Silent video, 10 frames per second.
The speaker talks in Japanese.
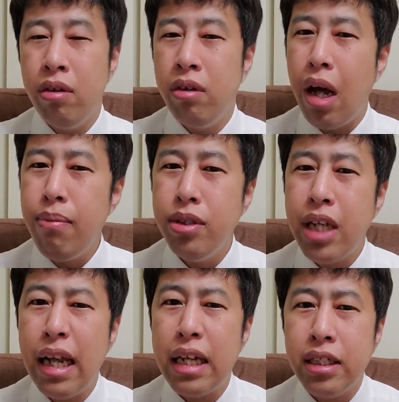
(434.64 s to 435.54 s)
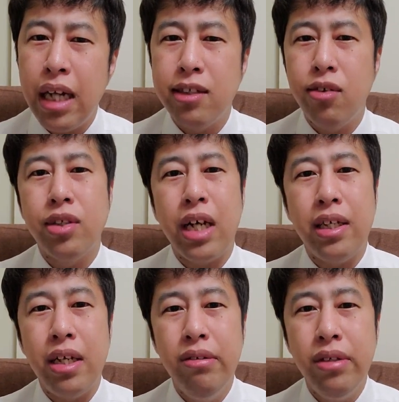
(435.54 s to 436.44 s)
多分正しい発音を使っ
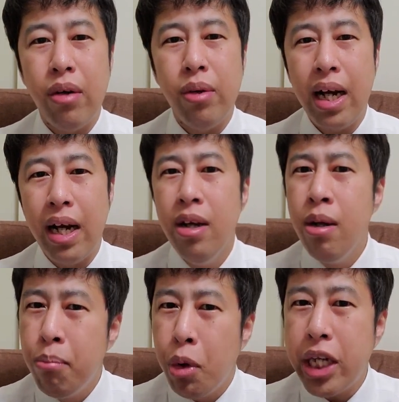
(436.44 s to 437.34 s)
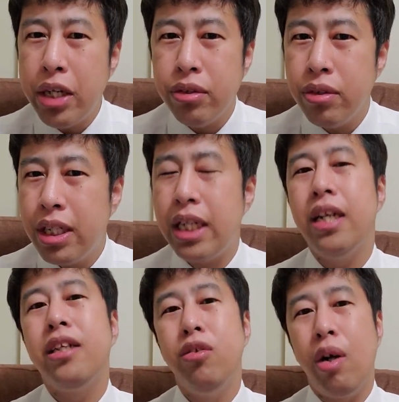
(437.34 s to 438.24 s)
てるんだろうから、モデルが
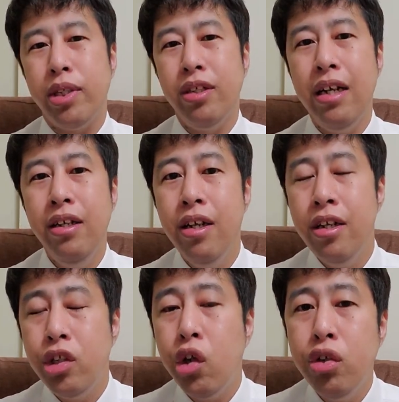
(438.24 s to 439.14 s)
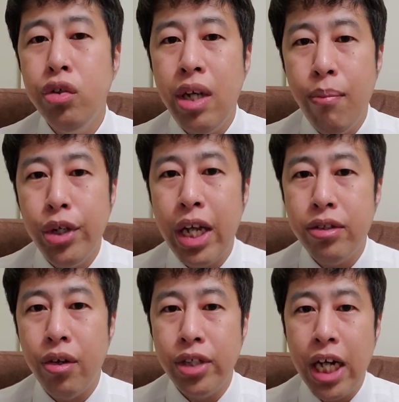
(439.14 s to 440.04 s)
正しいのかもしれない。女優でモデル
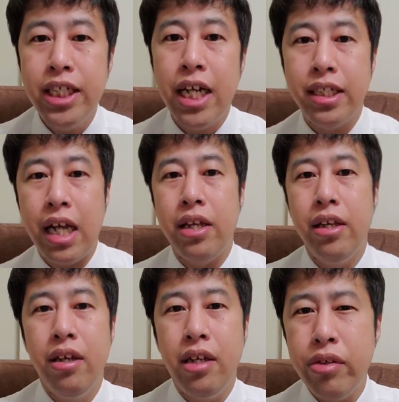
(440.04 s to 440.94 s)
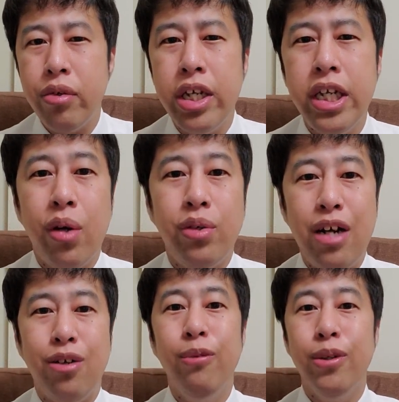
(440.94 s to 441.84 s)
の何々さん。っていうの聞いたことあ
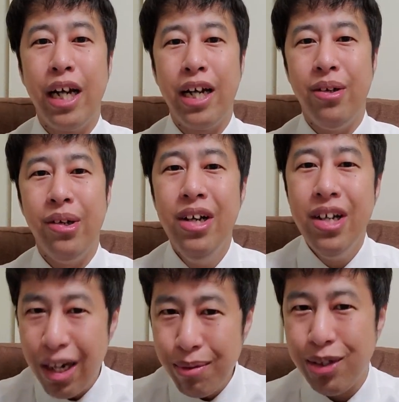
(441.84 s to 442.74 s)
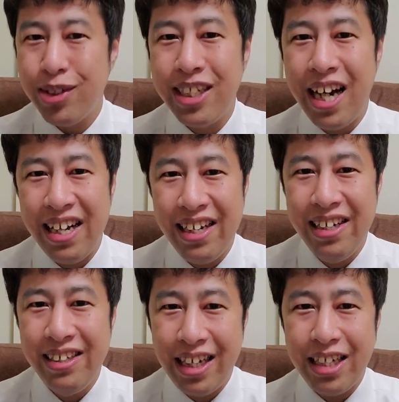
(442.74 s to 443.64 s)
ると思うんだけど、多分そっちが
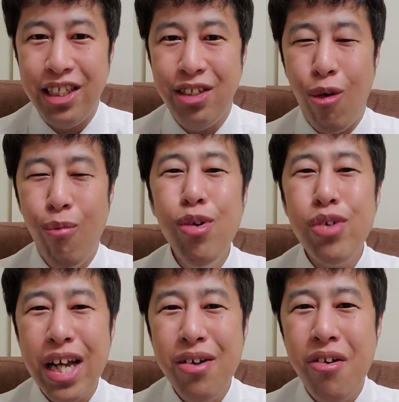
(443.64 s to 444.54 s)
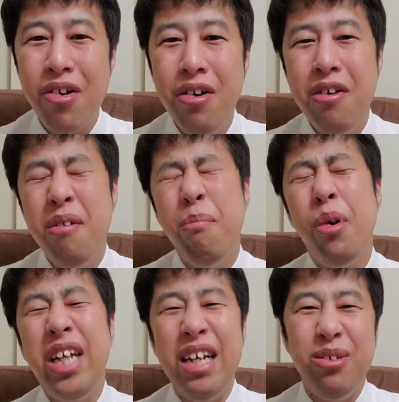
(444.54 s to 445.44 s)
正しいと思うけど、
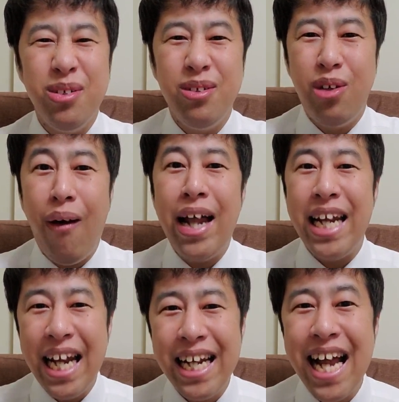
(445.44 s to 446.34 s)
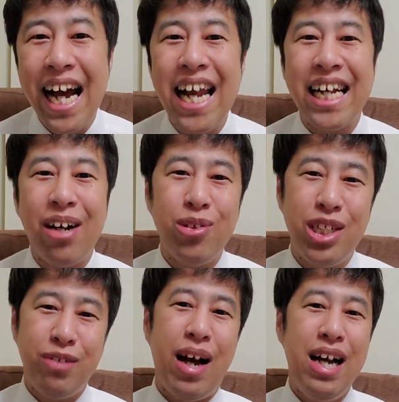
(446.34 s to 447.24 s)
モデルとはね、なかなかこっ
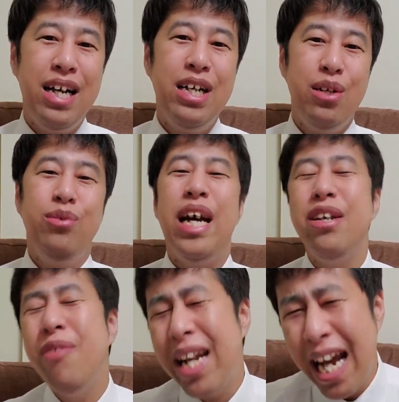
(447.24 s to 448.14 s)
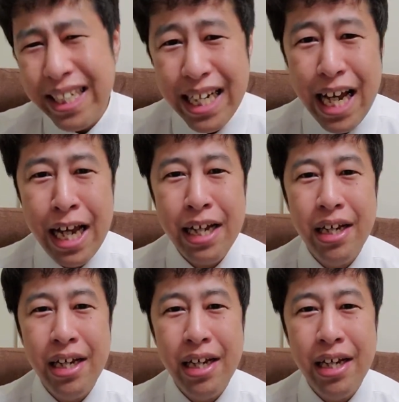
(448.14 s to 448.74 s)
ちは普段言わないじゃない。